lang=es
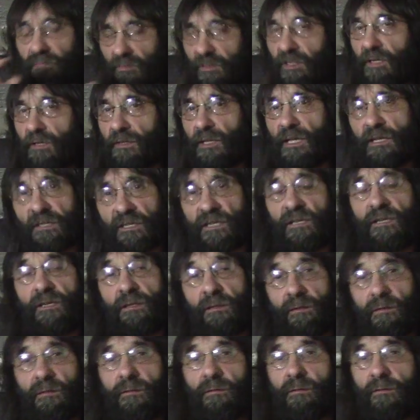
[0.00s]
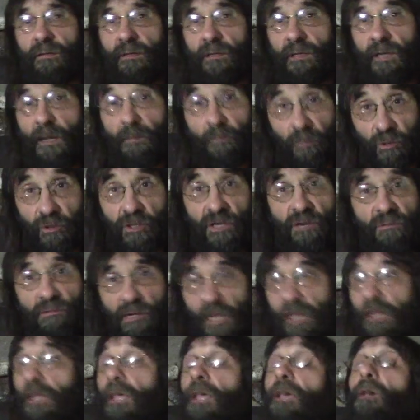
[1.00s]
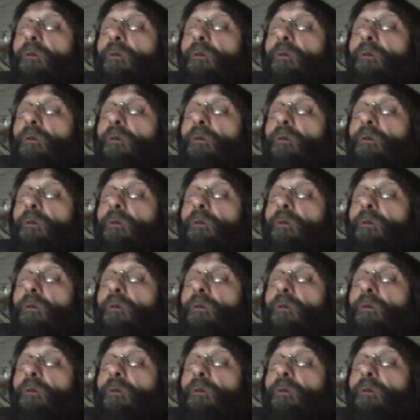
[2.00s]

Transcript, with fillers: quizás sí es posible,